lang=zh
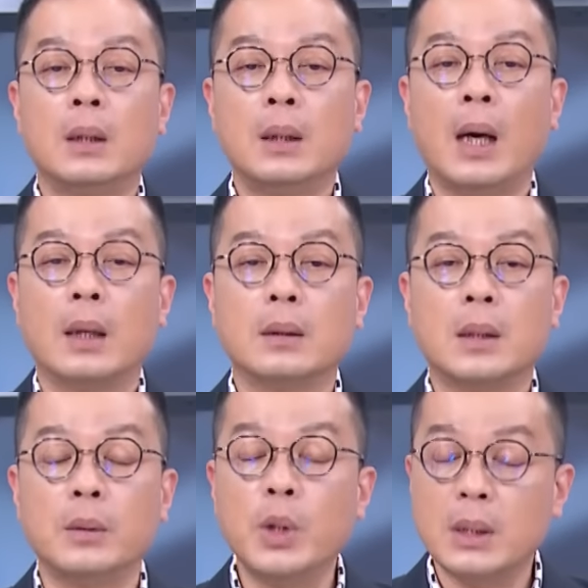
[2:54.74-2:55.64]
那
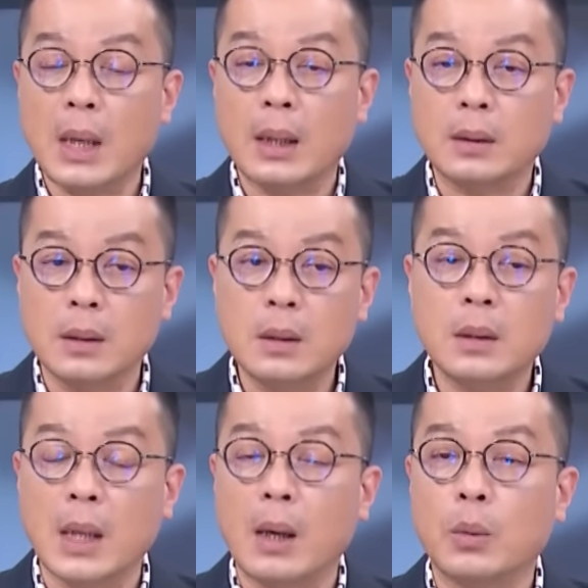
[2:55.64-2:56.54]
陈院长只
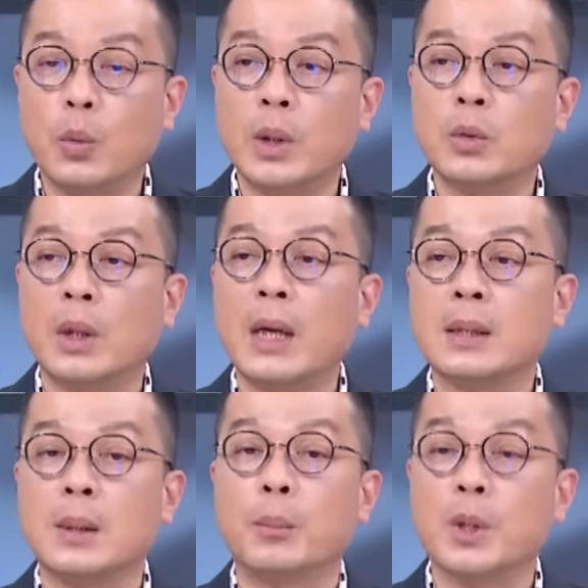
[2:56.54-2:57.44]
是想问说，
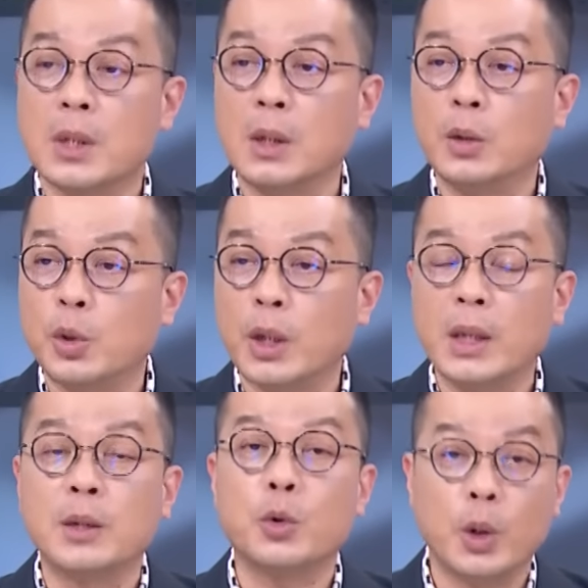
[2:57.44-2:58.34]
那什么时候缺
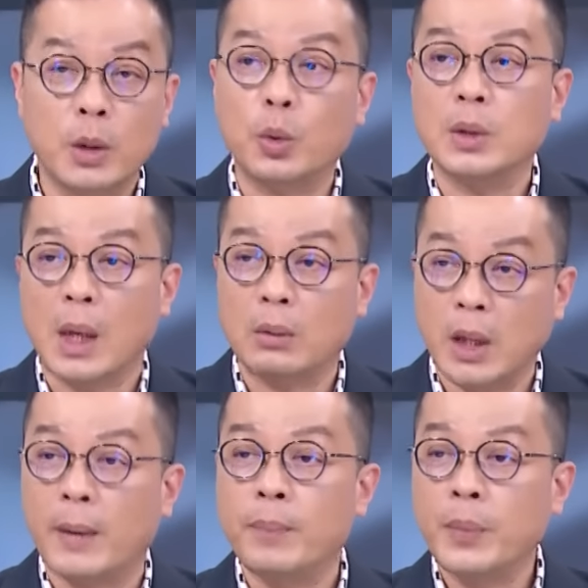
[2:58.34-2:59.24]
电？缺多少
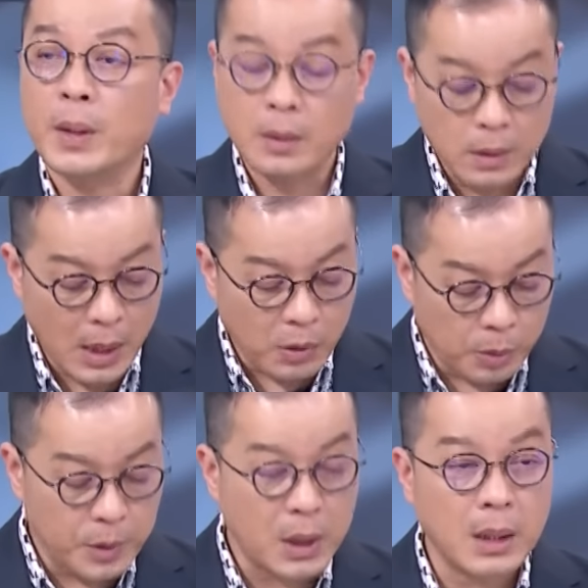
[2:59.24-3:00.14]
电？事实上，我
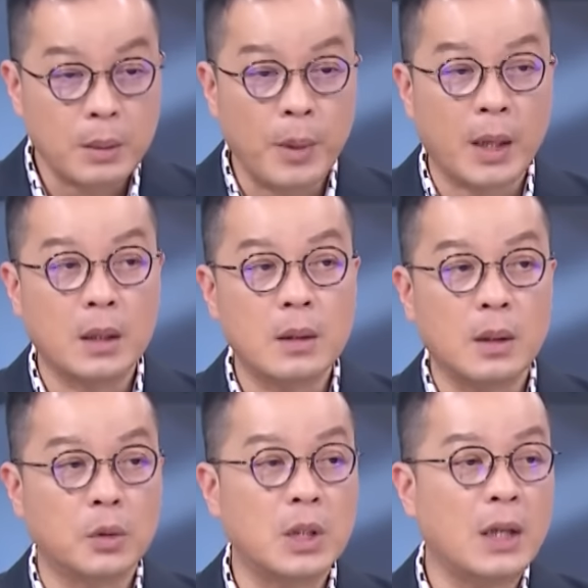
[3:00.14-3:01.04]
们现在你每个人
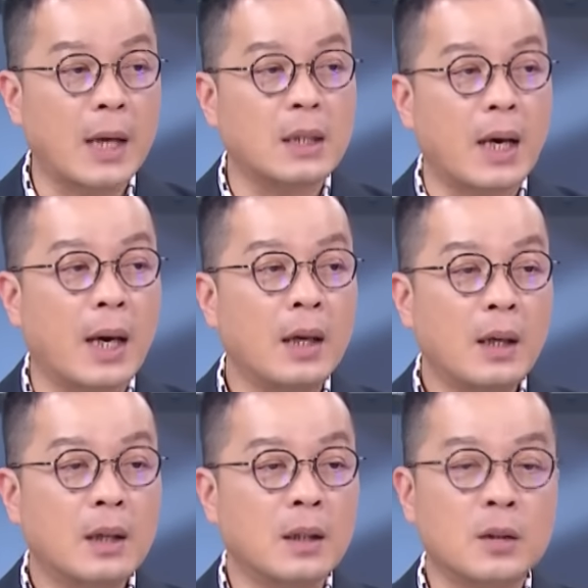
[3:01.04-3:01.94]
手机拿起来，
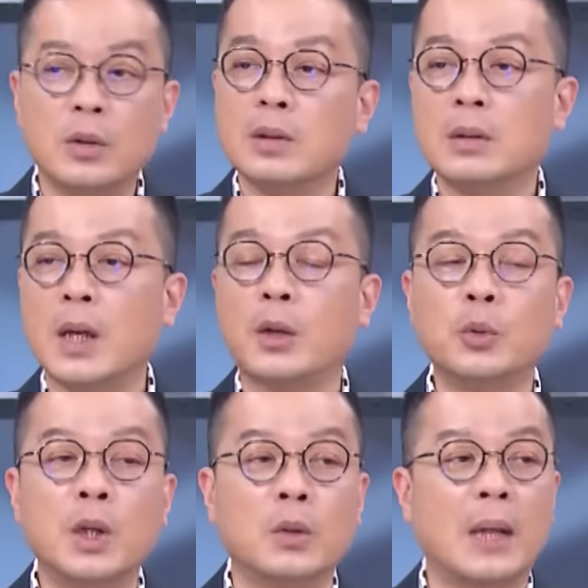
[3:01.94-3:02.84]
你在
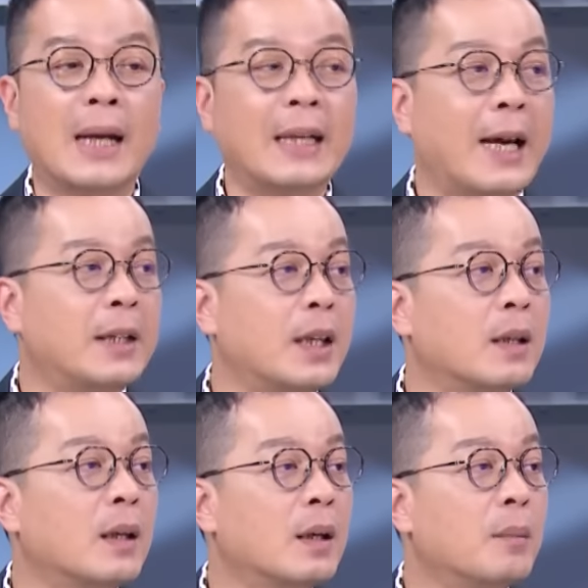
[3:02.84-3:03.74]
Google 打“台
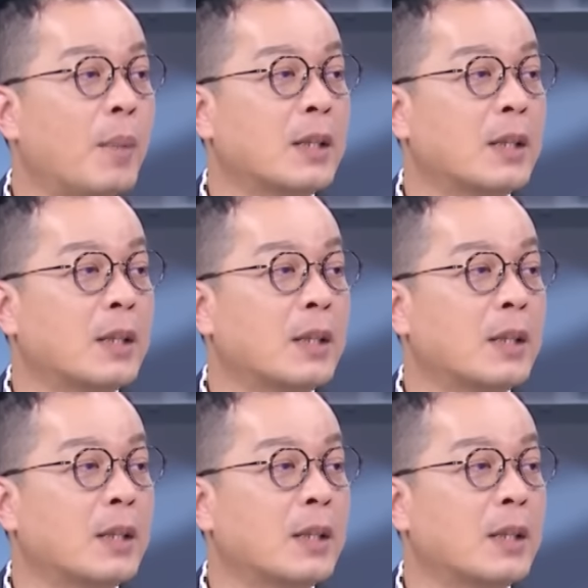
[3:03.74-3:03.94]
电”，马